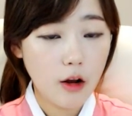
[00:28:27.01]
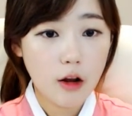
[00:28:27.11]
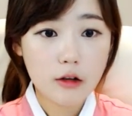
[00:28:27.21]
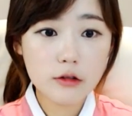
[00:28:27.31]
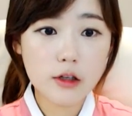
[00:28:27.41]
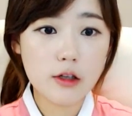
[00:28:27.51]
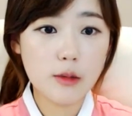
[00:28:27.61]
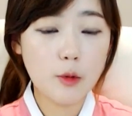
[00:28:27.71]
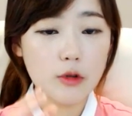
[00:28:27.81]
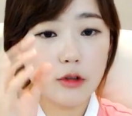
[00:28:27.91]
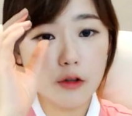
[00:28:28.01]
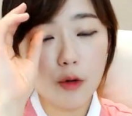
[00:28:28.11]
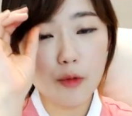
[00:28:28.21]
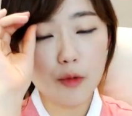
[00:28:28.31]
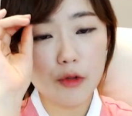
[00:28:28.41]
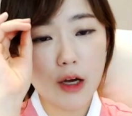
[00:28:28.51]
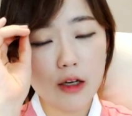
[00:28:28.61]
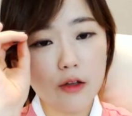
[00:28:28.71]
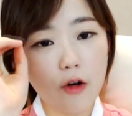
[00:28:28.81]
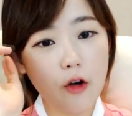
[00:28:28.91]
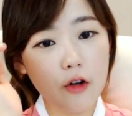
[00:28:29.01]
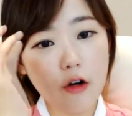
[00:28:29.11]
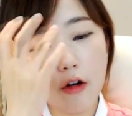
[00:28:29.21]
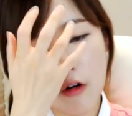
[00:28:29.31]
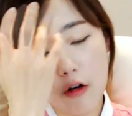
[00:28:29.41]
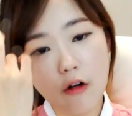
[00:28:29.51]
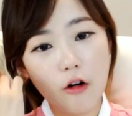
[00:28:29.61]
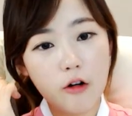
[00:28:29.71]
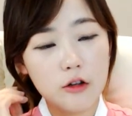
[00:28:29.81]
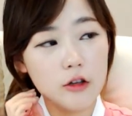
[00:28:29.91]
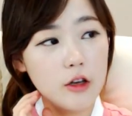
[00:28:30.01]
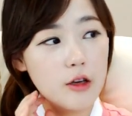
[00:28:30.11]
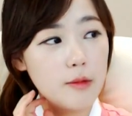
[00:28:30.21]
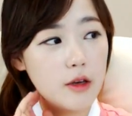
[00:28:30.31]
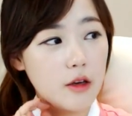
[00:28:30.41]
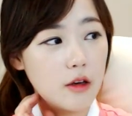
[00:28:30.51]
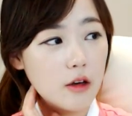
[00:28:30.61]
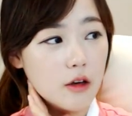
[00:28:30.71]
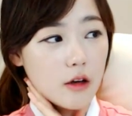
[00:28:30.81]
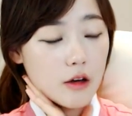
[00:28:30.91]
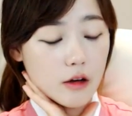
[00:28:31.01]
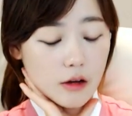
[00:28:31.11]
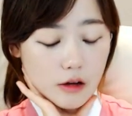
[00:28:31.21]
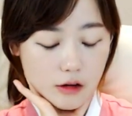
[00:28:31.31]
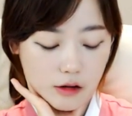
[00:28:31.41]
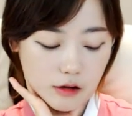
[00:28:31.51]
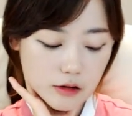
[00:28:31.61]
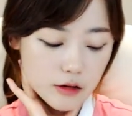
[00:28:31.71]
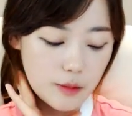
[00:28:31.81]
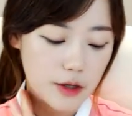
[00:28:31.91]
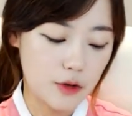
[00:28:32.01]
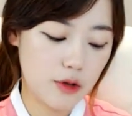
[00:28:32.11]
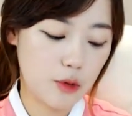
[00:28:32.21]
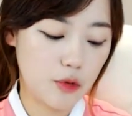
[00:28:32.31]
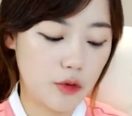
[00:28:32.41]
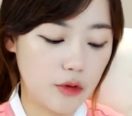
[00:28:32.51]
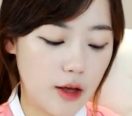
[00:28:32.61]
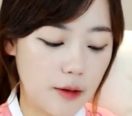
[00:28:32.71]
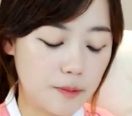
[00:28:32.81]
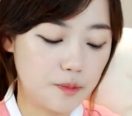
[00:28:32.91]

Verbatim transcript: 근데 일본은 그런 부분을 하기는커녕 니네 이미 그 박정희 대통령 때